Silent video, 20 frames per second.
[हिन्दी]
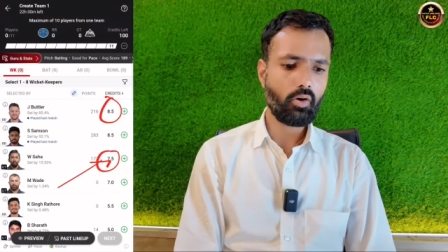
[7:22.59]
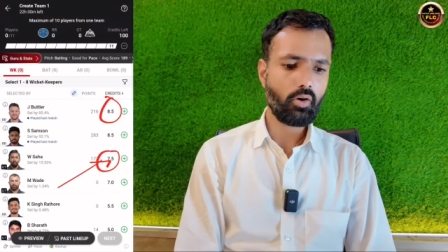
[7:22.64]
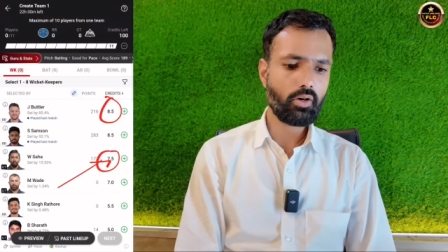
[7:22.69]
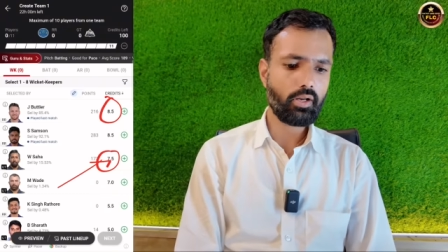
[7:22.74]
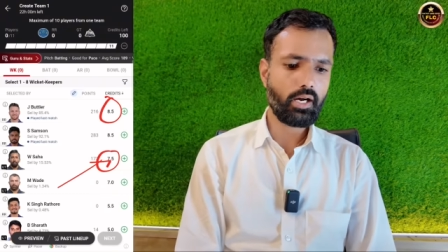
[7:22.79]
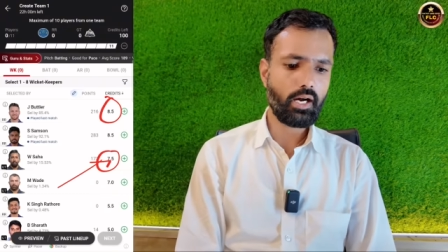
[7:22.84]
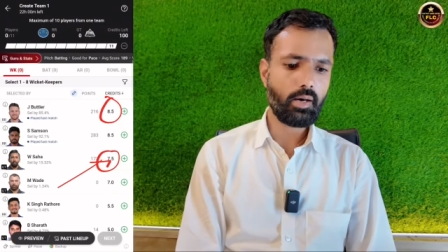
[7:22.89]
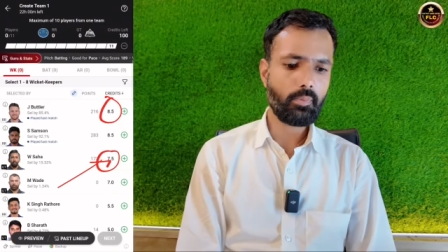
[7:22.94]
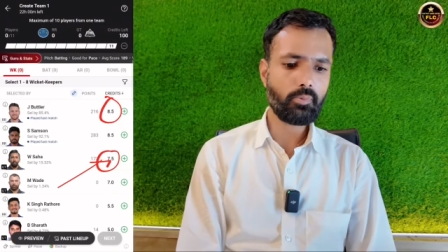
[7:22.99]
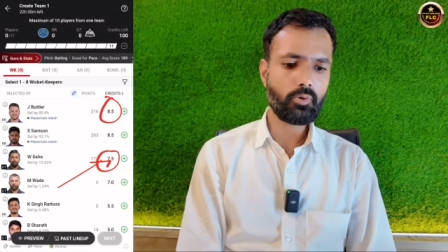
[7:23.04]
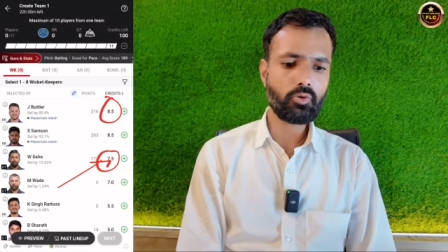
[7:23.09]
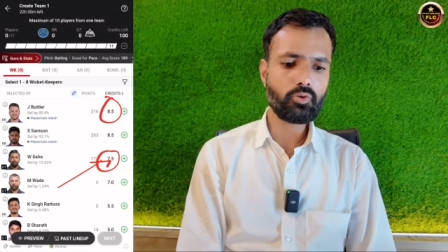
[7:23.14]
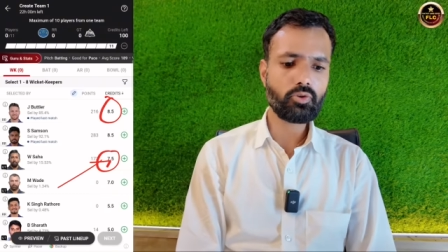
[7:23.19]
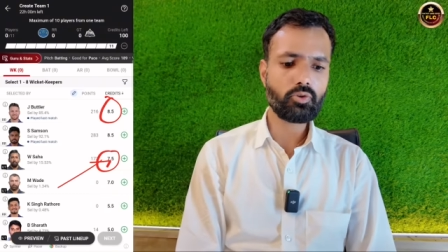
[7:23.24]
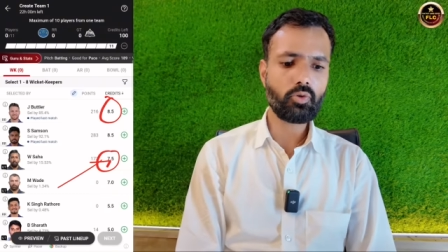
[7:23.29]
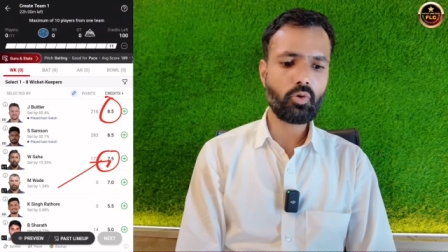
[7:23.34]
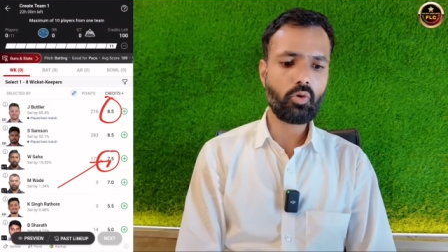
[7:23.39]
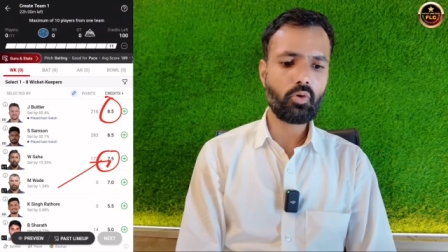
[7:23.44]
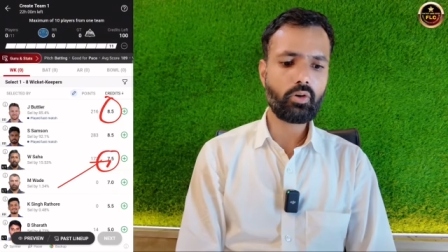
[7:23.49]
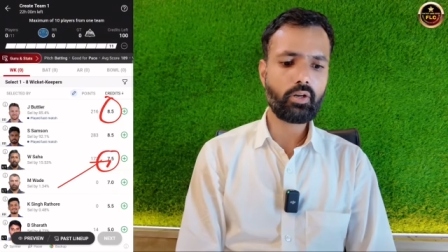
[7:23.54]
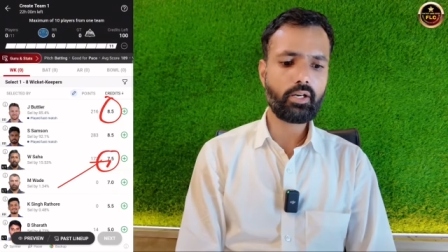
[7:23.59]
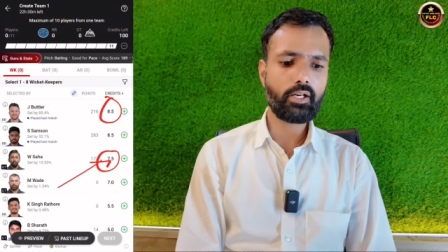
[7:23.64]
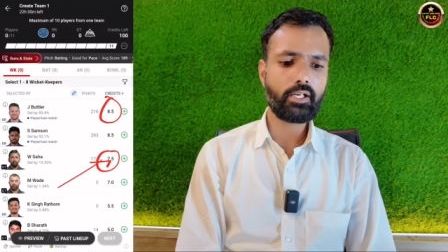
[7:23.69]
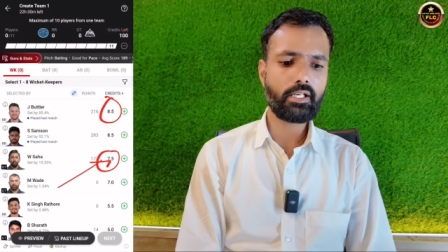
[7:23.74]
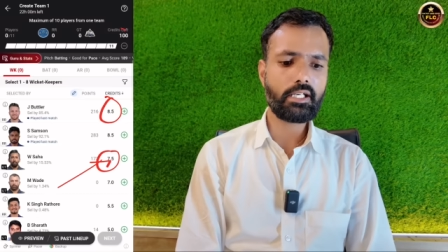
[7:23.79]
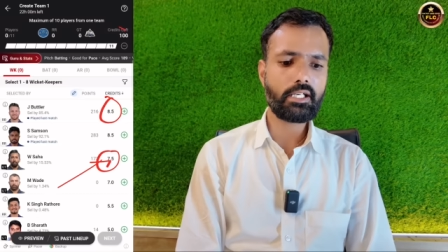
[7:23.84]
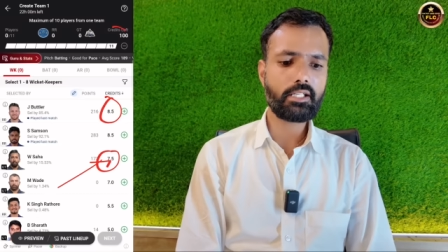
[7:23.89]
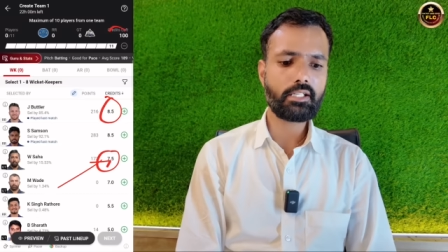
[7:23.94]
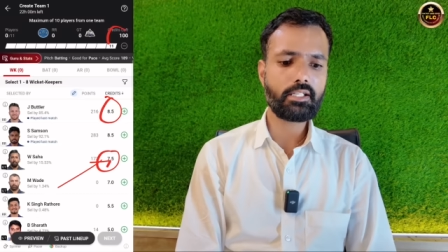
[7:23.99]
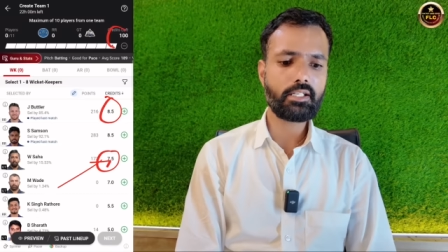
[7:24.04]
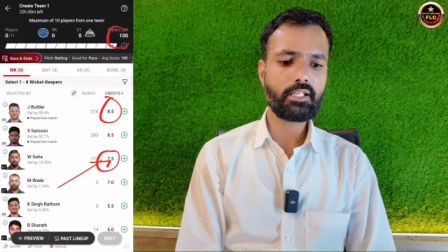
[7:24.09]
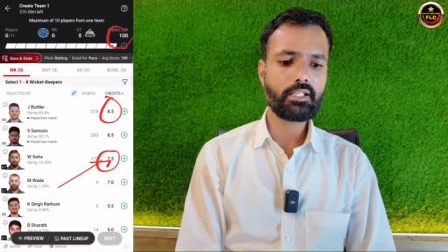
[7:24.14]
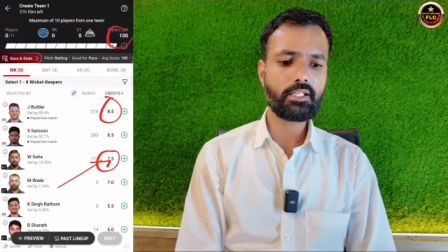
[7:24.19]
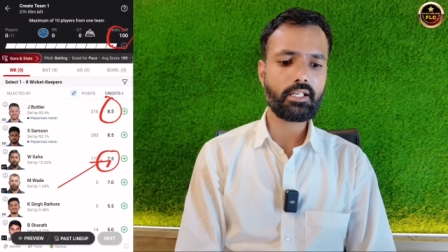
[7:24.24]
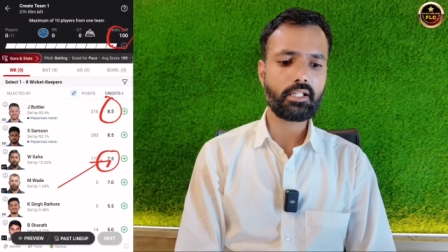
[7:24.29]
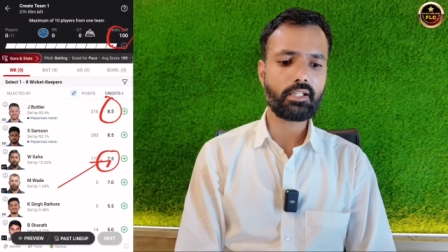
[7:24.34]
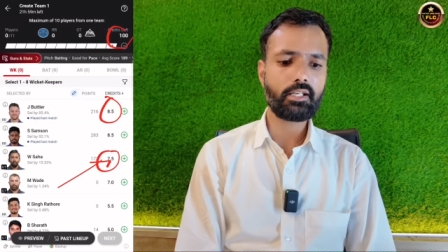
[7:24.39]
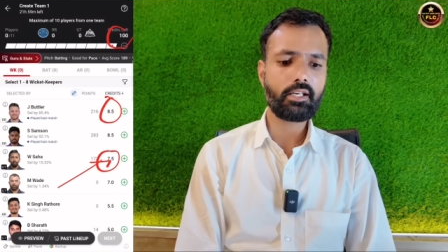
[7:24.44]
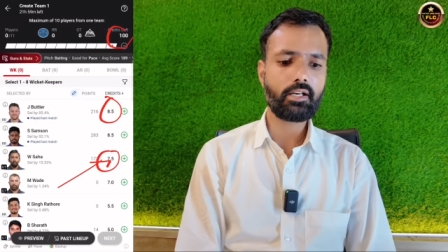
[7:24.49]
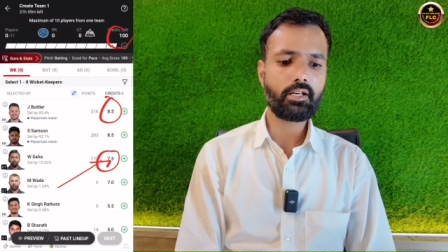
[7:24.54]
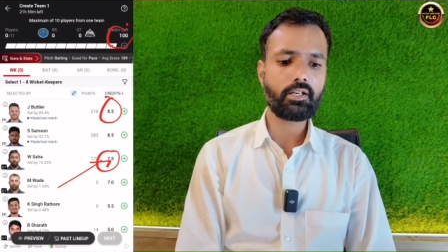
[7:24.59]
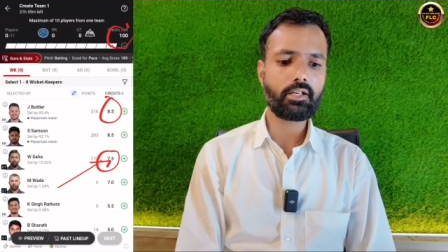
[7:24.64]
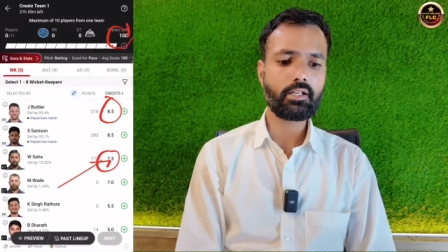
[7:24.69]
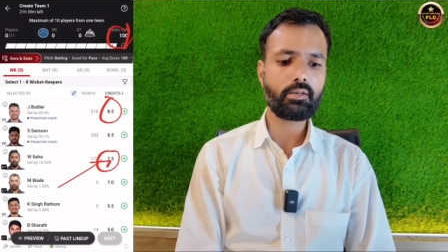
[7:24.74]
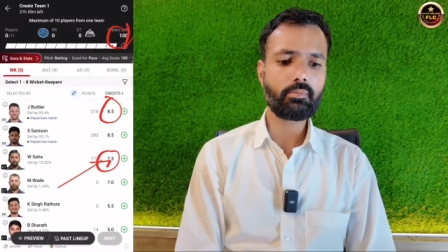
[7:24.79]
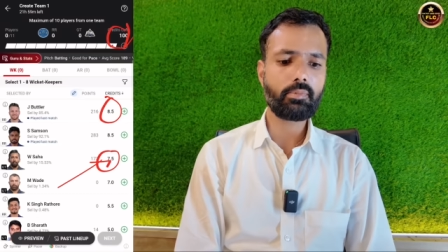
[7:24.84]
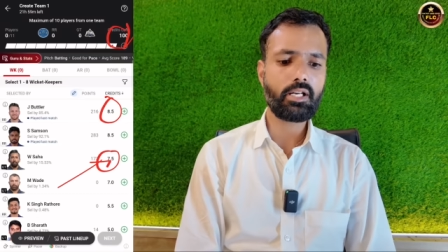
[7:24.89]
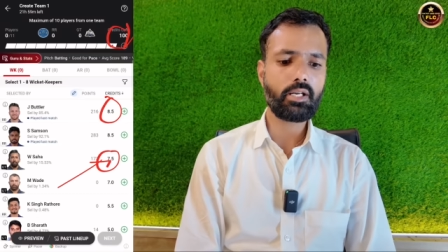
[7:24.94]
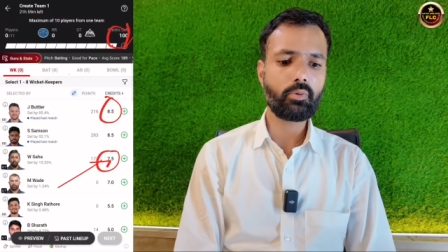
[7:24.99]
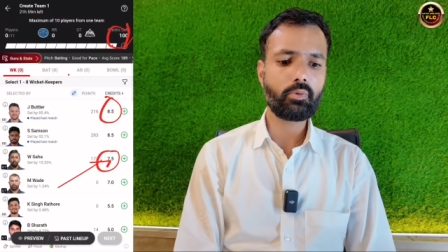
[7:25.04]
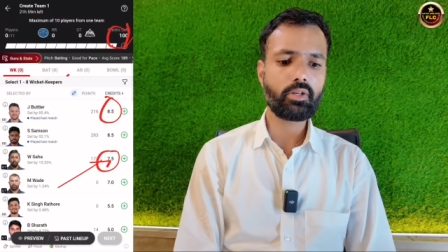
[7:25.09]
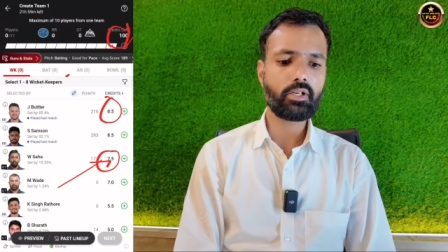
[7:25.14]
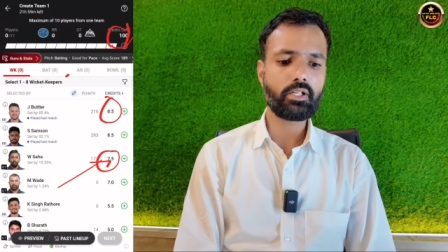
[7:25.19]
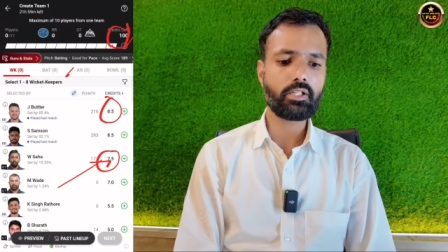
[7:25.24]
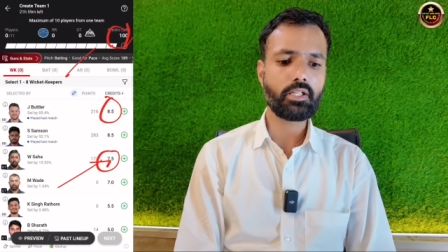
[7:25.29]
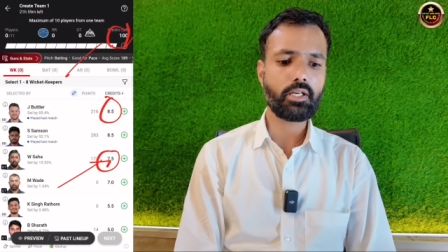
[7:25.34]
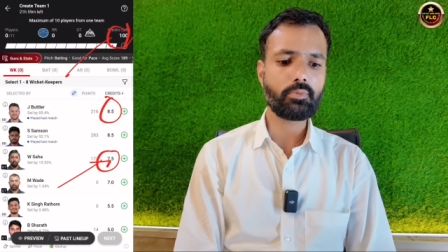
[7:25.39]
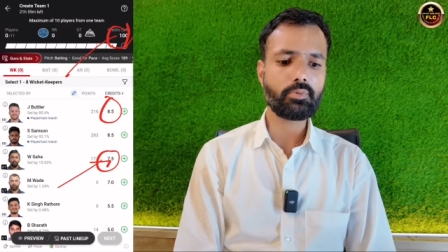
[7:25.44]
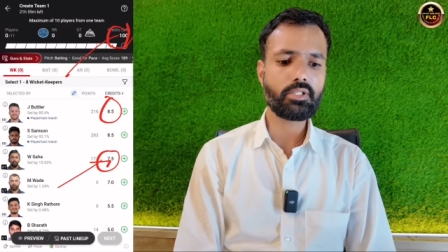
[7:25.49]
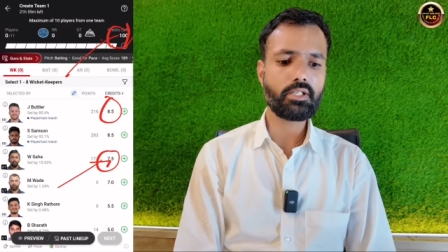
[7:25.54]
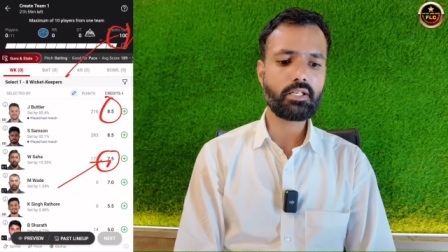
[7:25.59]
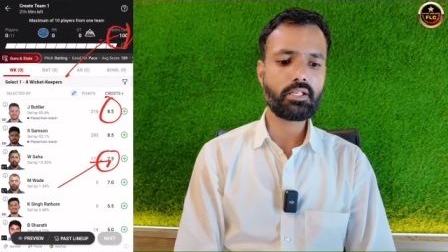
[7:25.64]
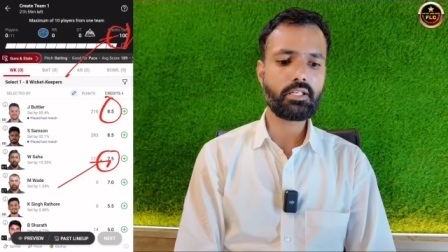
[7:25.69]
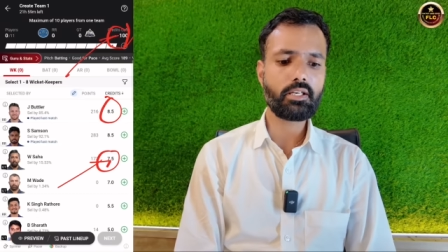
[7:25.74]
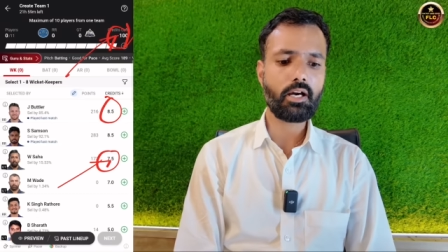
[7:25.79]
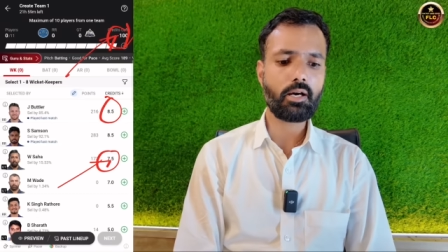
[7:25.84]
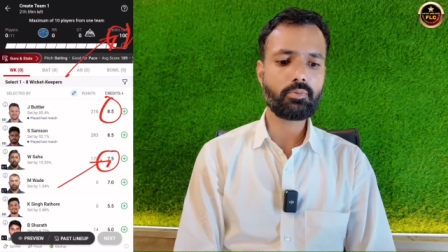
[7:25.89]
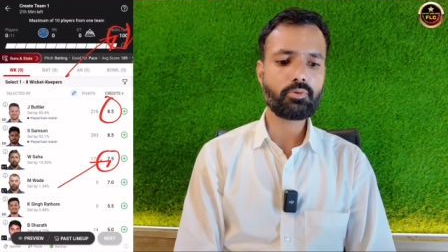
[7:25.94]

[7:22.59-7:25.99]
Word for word: और आपको 100 क्रेडिट दिए जाते हैं ड्रीम इलेवन की तरफ से कि